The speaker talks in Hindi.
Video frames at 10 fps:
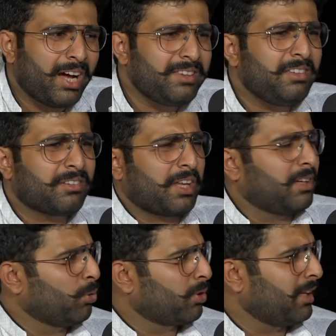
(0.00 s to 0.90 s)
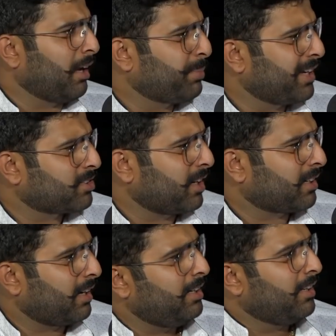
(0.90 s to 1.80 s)
अन्य शहरों की अपेक्षा
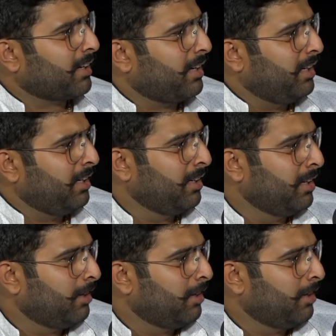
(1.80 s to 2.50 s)
कहीं ना कहीं